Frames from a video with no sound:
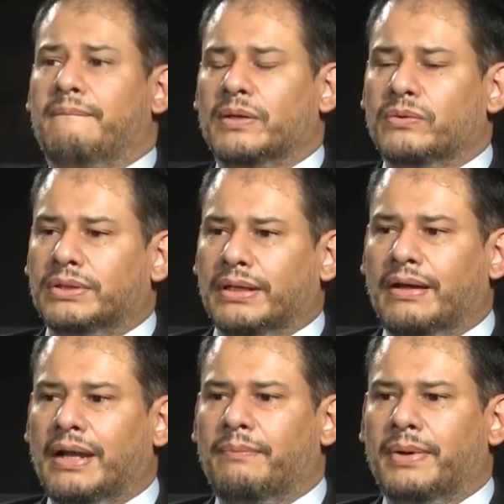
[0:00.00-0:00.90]
Me
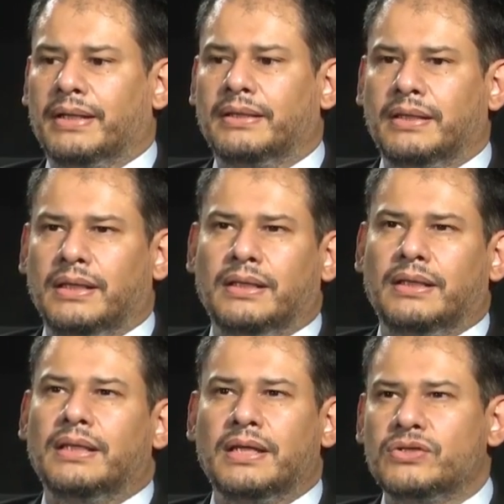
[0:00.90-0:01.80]
gustaba la parte de
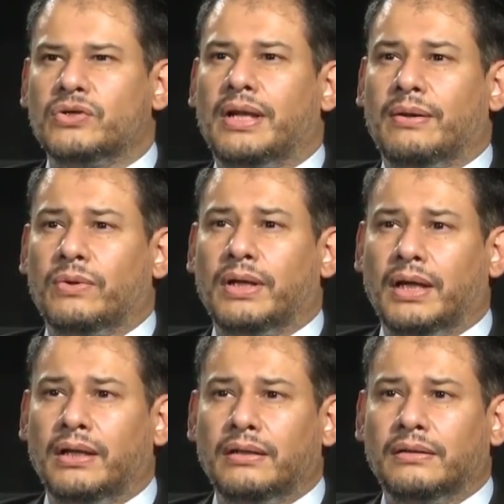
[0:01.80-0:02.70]
derecho
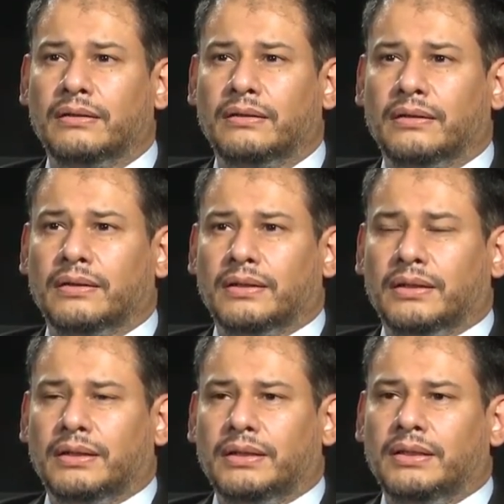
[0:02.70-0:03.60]
laboral,
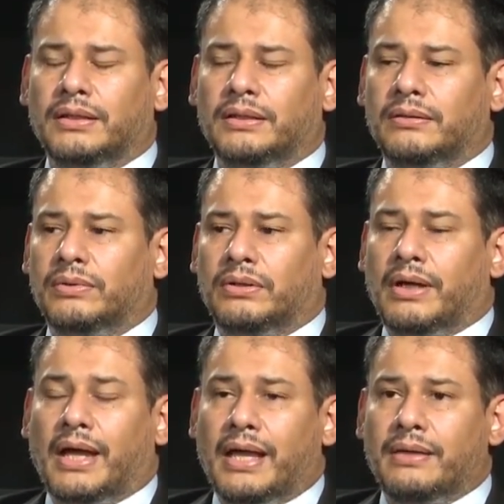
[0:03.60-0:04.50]
y
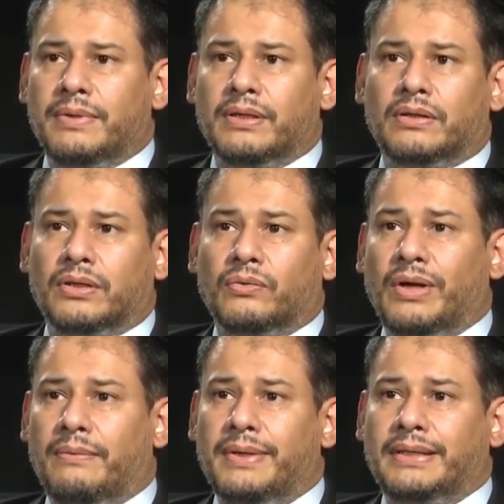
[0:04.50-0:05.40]
bueno, ahí vi creo que
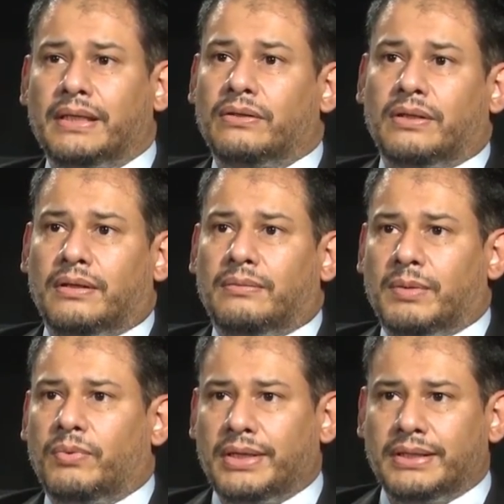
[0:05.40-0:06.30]
una beta donde
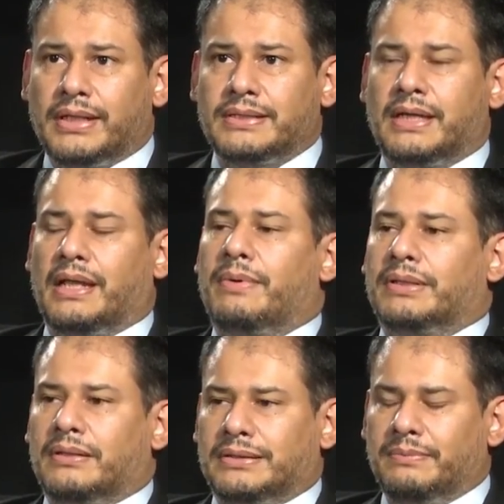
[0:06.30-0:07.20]
me podía interesar.
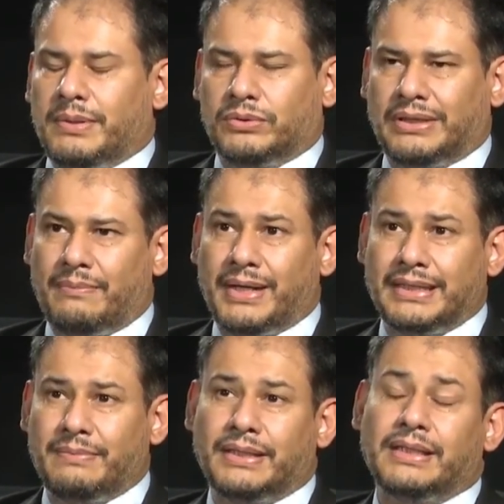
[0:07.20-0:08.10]
Aparte, siempre me gustó la
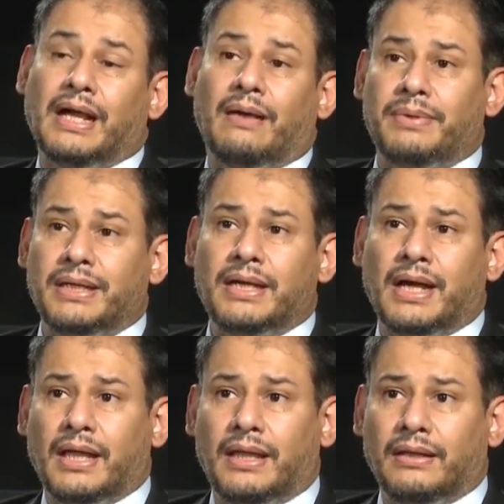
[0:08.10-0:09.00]
matemática
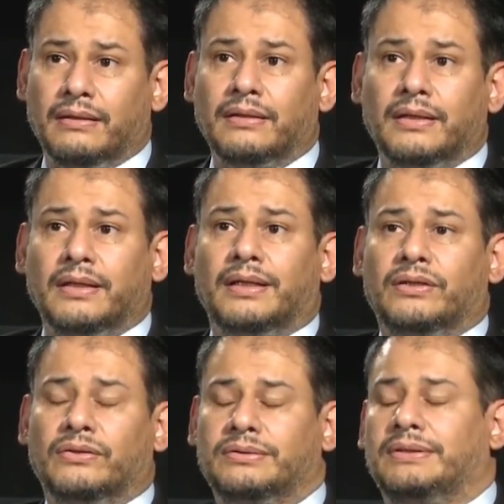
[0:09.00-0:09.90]
aplicada,
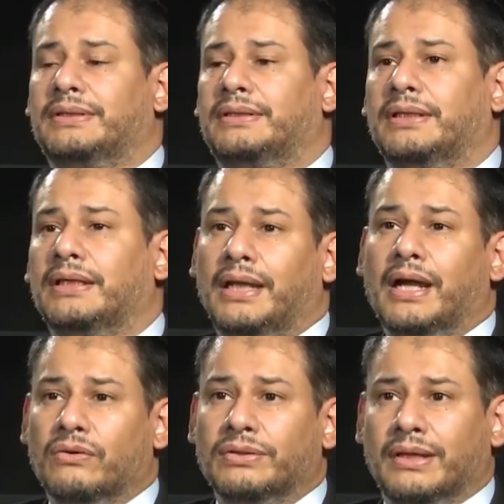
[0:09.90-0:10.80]
entonces este,
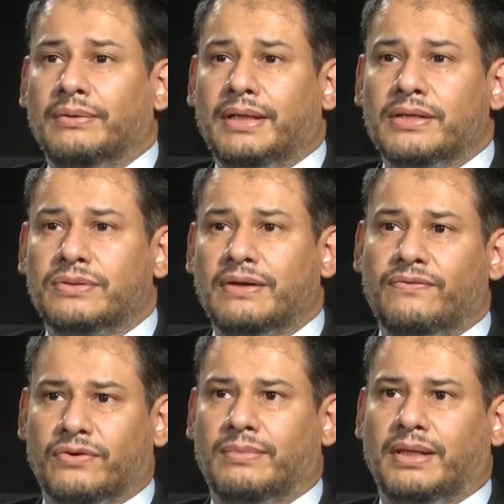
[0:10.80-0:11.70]
la contabilidad es una
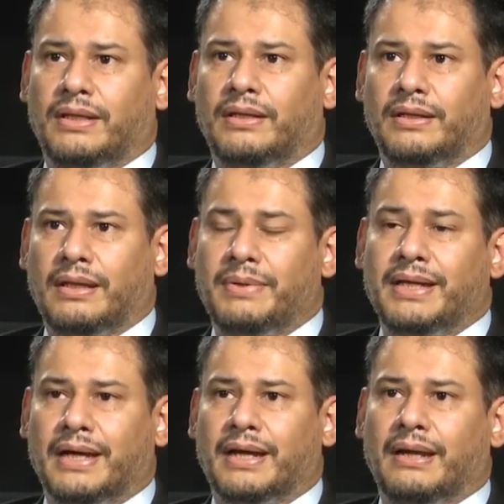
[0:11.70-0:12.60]
forma de, de,
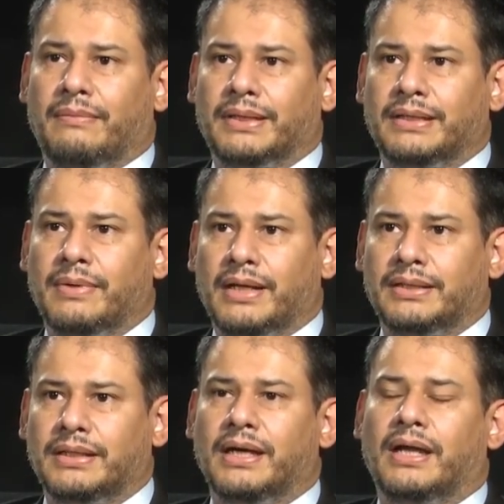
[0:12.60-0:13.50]
aplicar la
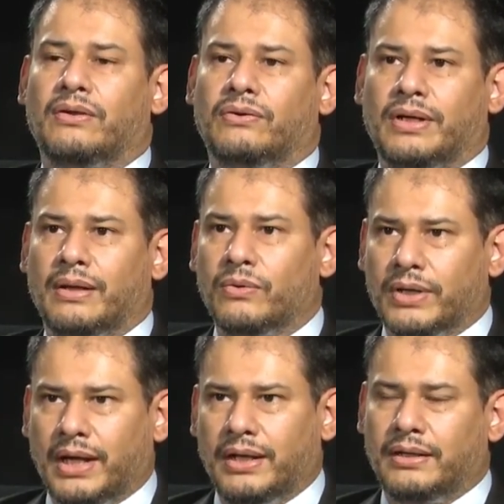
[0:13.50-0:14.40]
matemática, lo
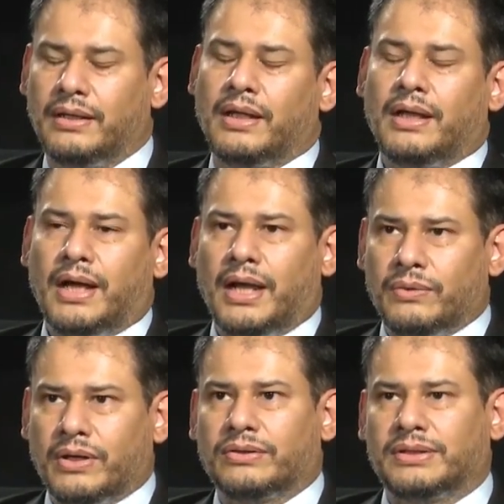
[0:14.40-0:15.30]
laboral,
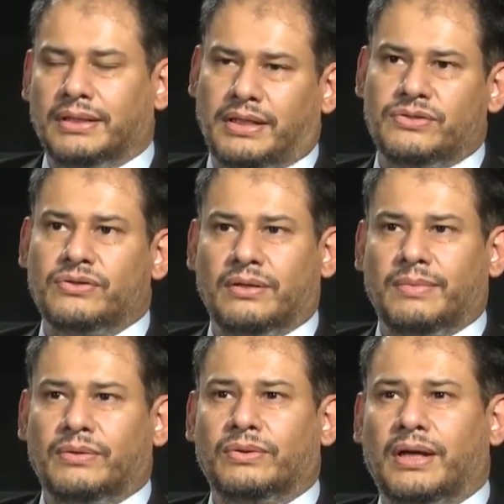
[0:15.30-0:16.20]
algunas cosas del derecho que
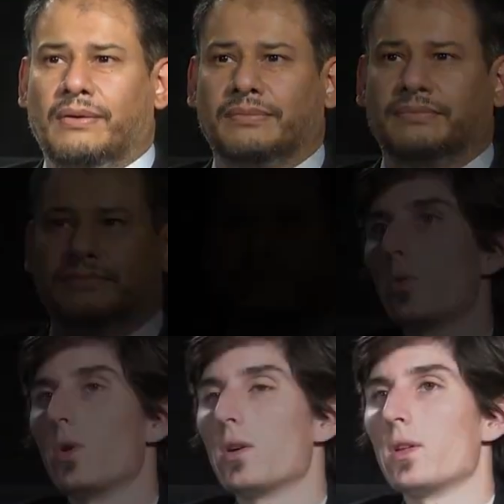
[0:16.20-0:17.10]
me gustaban.
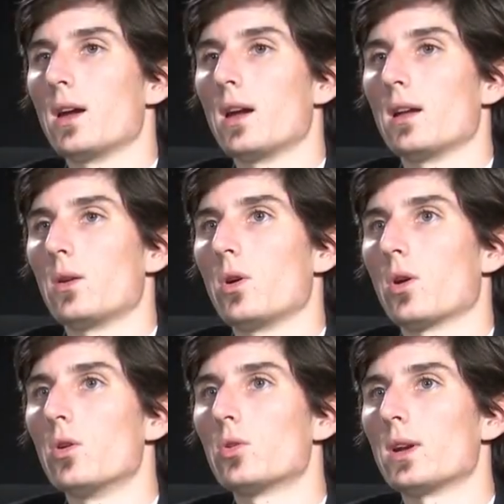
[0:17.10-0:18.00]
Luego de, luego
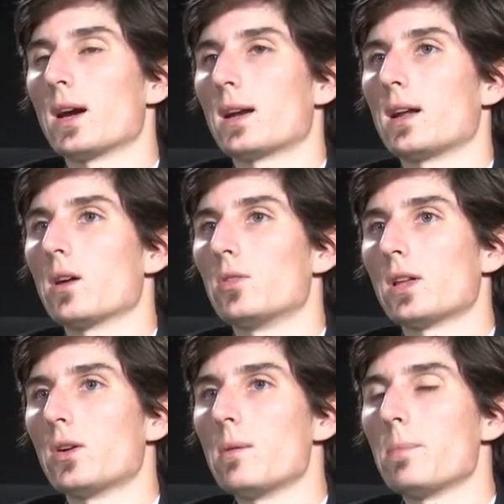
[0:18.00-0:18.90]
de concluir la carrera de
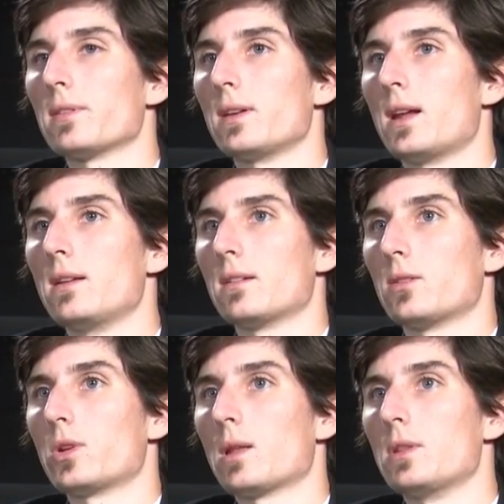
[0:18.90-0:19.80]
contador empecé la
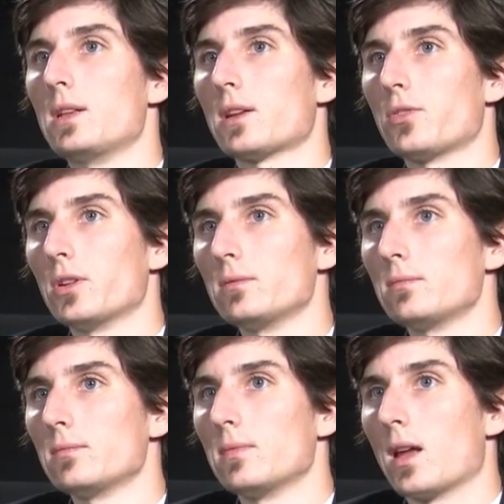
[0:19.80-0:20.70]
licenciatura de administración,
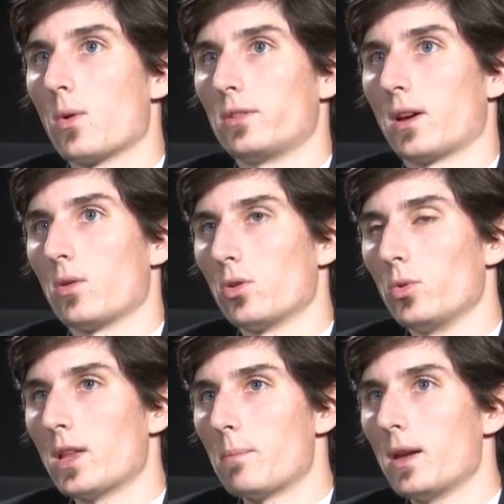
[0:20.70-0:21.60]
la cual ya
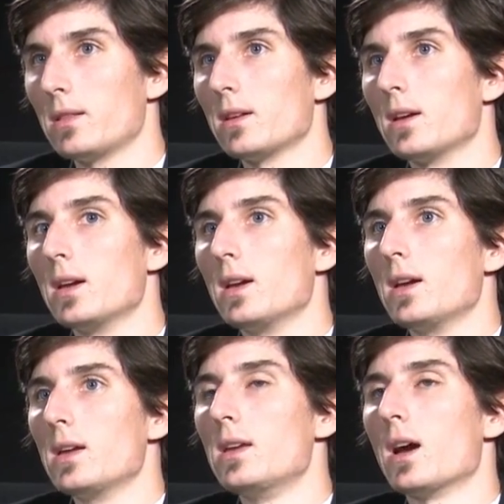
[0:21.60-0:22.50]
concluí también
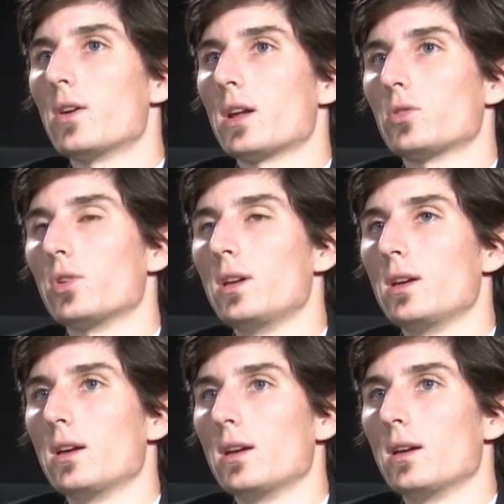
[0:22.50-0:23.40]
y ahora estoy
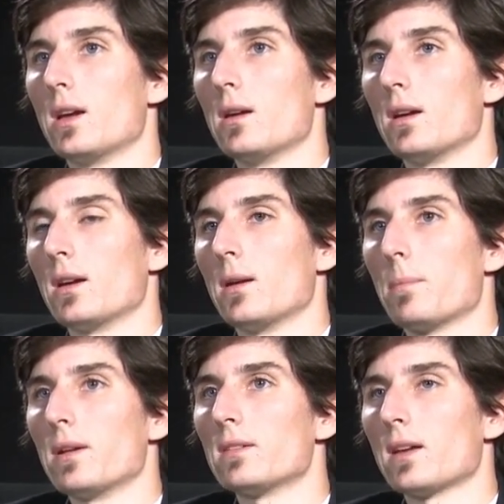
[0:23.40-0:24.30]

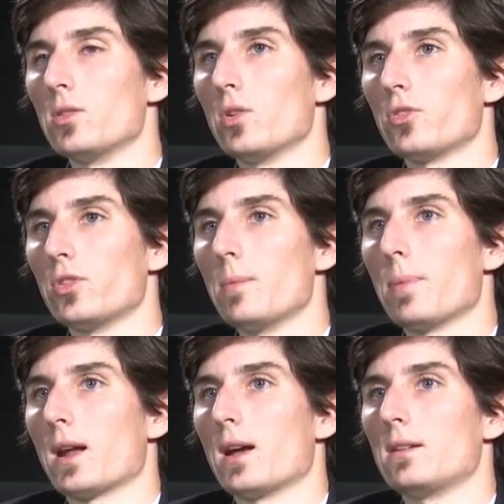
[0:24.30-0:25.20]
eh, pensando si
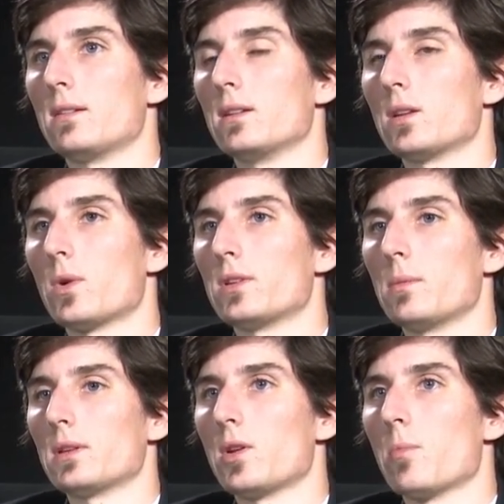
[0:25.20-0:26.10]
para el siguiente
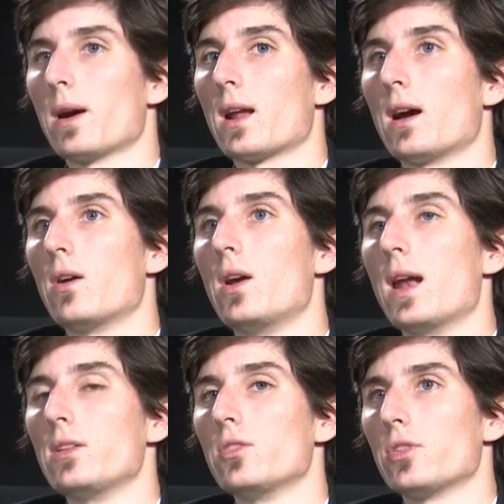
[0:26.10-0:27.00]
cuatrimestre o para
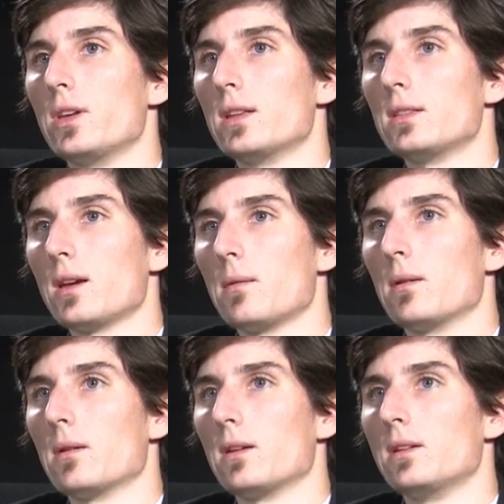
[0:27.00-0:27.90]
el año siguiente
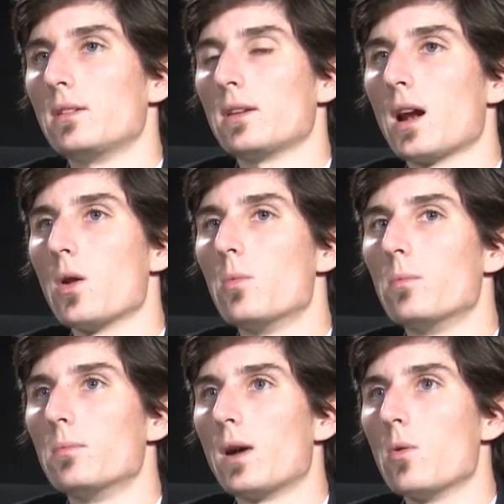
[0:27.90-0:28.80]
eh, iniciar
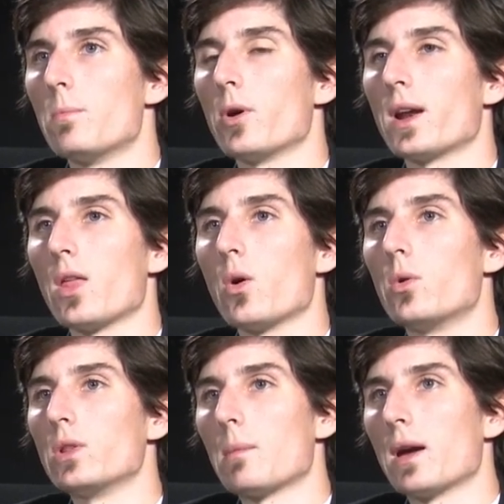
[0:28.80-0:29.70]
algún, algún posgrado o
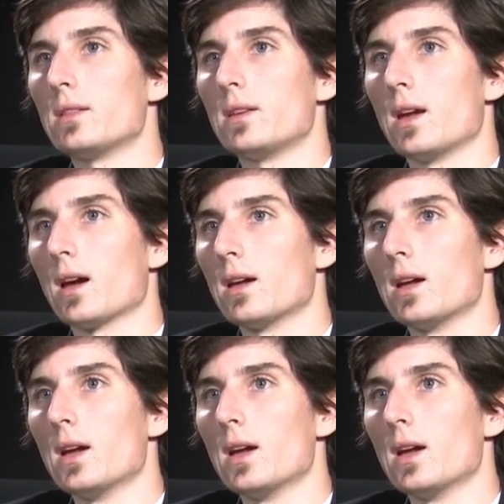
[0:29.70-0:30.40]
alguna maestría.